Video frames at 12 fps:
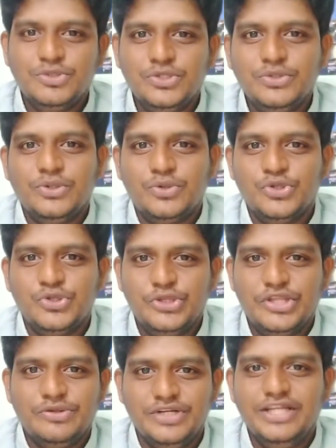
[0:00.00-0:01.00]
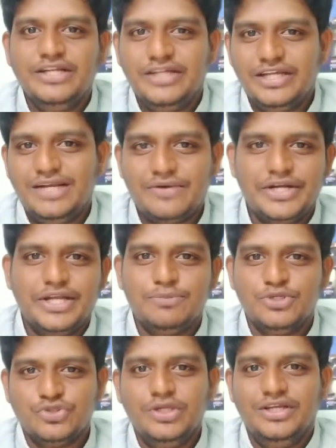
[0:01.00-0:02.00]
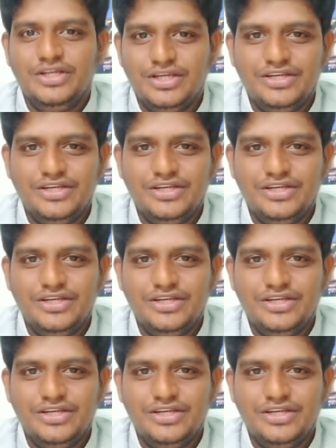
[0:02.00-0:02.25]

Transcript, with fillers: மட்டும் கொடுத்து விடுந்தேன் திடீர்னு நேரில் வரானே அப்படின்னு சொல்லி